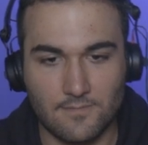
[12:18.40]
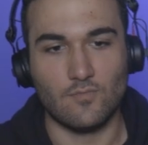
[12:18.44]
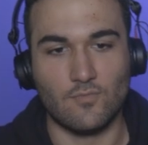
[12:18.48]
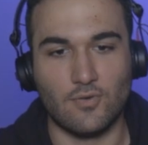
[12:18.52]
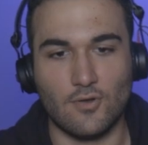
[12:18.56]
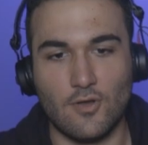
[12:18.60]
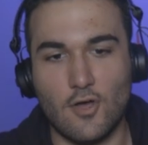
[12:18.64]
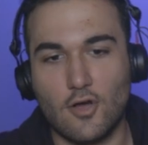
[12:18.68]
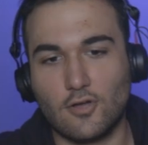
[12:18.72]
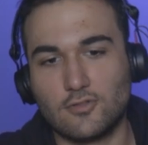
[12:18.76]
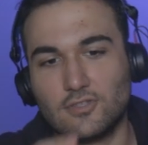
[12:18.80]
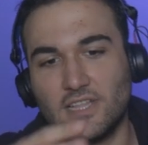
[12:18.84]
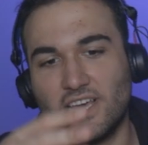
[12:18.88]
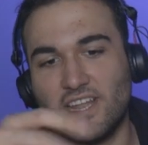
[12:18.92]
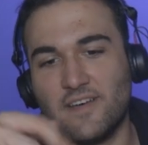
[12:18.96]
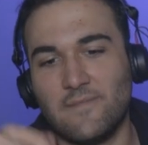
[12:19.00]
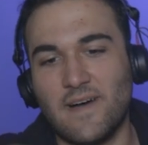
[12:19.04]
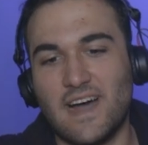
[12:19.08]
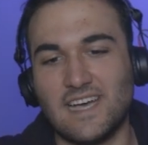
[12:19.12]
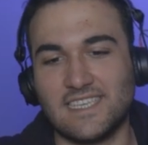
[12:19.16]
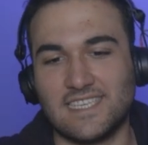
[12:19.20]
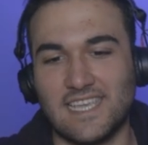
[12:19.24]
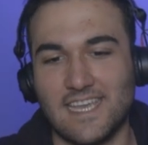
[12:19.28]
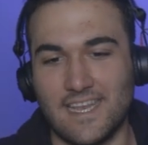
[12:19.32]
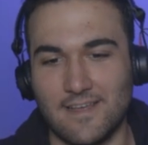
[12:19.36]
Bloklarım
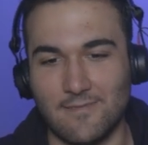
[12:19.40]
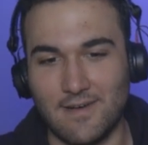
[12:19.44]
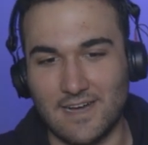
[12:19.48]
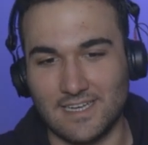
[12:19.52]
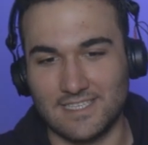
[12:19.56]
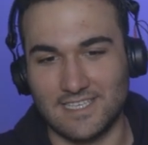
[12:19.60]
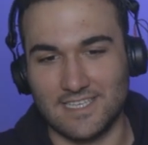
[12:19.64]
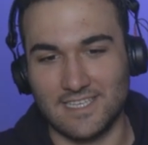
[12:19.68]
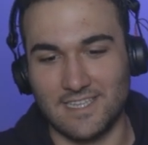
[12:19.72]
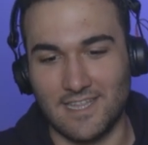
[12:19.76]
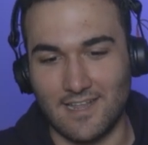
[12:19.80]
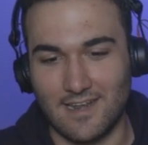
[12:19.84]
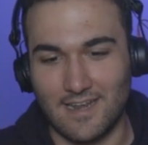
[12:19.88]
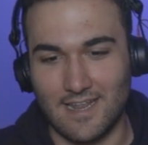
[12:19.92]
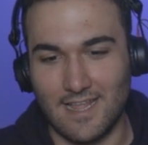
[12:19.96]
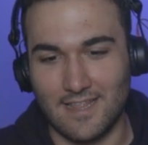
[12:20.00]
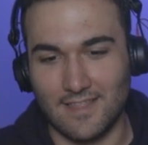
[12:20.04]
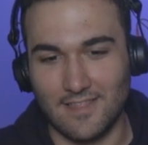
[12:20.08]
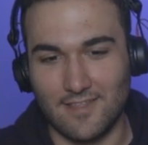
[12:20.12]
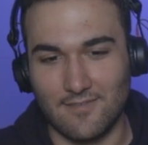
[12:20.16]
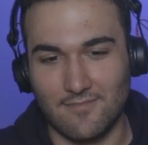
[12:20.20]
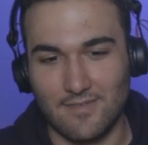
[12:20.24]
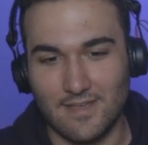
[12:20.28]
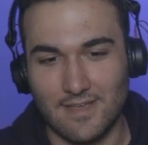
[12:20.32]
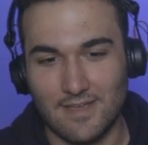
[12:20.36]
ha seni bak
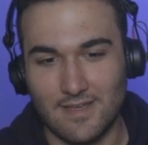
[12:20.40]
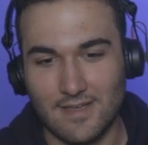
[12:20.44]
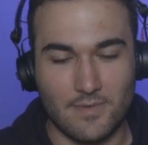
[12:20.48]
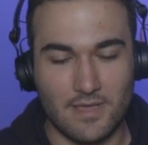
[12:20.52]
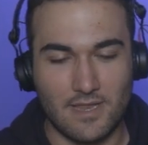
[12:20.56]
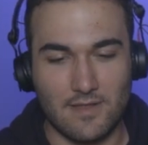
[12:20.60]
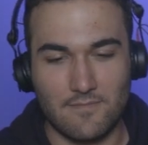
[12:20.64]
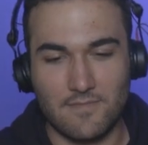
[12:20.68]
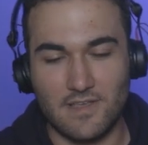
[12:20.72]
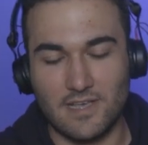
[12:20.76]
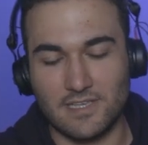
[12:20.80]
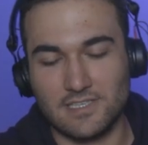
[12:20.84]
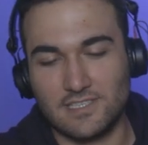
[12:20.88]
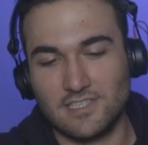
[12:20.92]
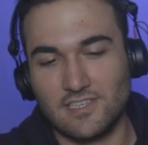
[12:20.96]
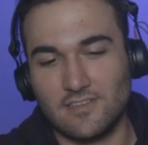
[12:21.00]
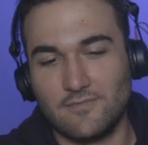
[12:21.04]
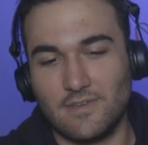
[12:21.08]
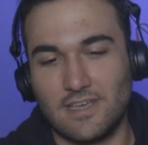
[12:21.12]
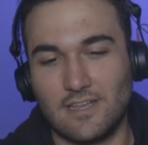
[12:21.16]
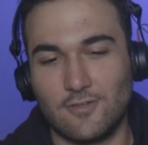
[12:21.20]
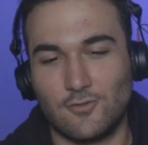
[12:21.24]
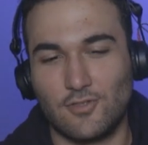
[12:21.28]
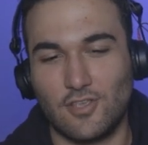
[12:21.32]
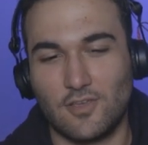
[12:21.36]
sinirlendim. Benim
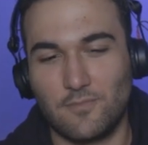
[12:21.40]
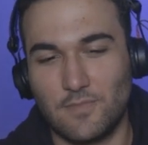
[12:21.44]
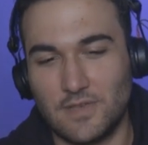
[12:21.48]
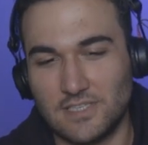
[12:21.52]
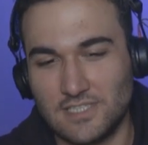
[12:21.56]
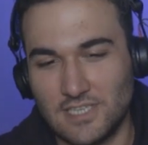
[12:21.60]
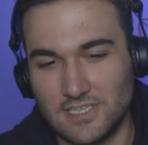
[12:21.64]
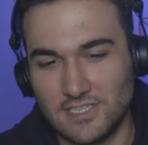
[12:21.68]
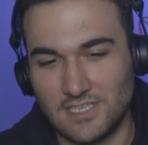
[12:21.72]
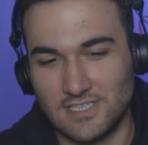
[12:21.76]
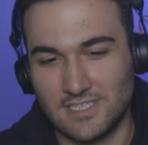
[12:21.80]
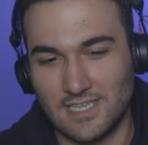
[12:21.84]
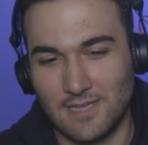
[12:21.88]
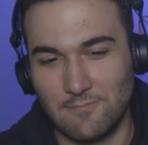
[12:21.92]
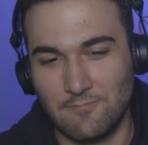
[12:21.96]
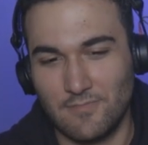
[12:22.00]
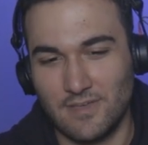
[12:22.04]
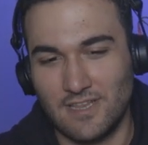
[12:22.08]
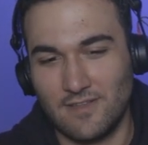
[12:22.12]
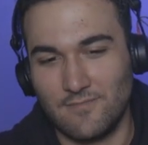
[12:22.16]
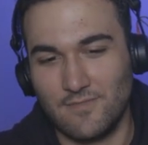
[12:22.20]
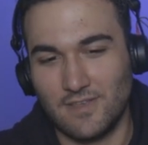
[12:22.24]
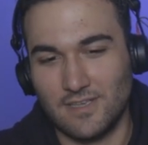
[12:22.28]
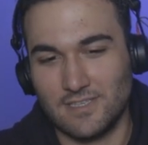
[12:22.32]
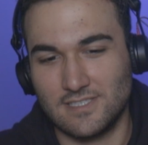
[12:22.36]
yazdığım erotik mesajı sen
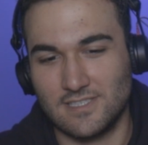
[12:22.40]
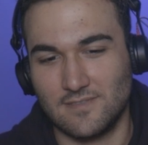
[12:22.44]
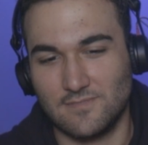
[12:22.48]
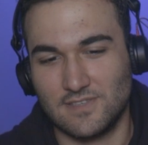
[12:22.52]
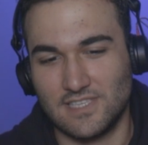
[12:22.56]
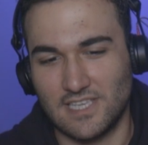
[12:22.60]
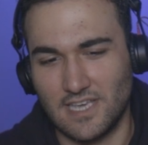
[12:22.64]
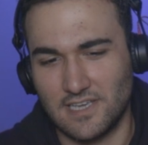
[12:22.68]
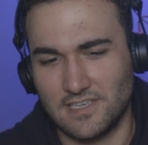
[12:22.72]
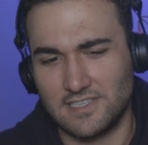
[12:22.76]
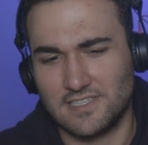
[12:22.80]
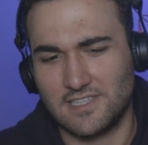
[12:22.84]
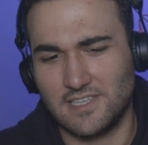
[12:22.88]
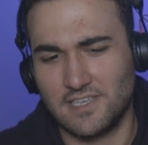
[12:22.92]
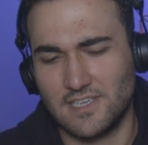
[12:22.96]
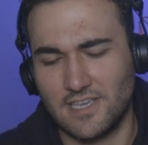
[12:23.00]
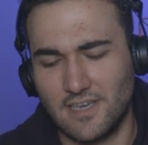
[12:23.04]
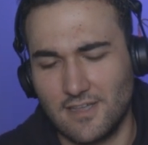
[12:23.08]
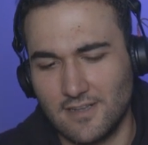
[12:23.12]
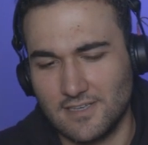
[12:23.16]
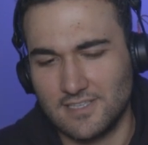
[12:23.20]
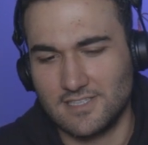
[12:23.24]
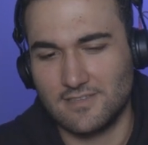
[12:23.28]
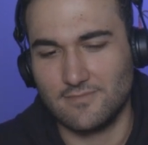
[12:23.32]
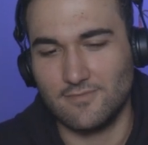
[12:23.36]
benim yazdığım
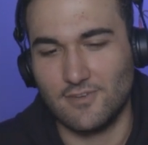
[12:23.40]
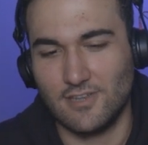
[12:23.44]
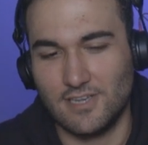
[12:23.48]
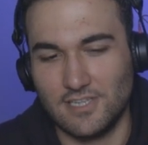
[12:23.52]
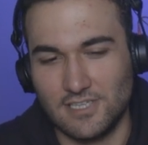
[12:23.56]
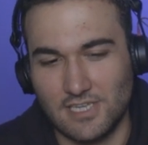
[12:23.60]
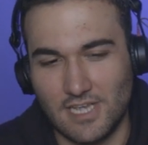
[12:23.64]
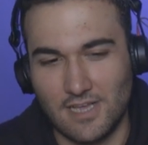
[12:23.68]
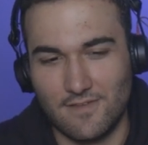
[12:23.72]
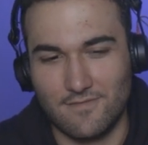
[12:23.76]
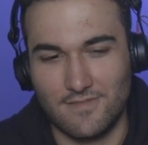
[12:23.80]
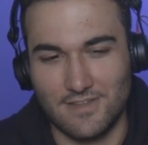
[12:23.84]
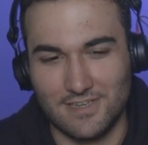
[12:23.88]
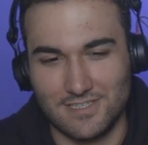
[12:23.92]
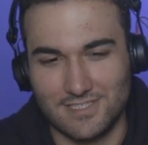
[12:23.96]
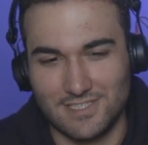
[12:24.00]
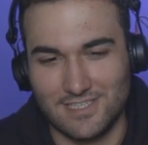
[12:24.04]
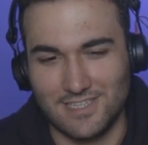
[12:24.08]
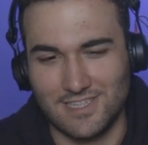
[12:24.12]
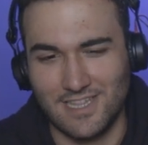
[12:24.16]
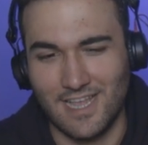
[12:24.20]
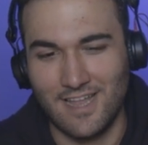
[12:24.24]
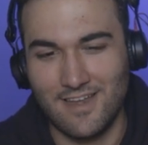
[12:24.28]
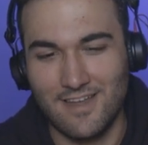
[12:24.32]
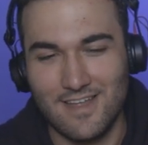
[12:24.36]
sexting'e nasıl böyle cevap
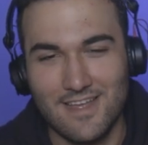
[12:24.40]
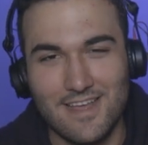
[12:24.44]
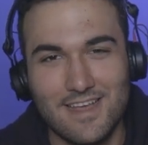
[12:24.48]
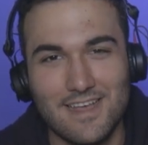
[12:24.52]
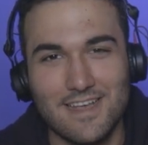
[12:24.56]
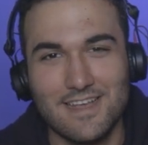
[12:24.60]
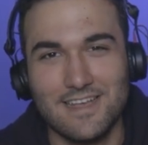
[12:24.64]
verirsin lan?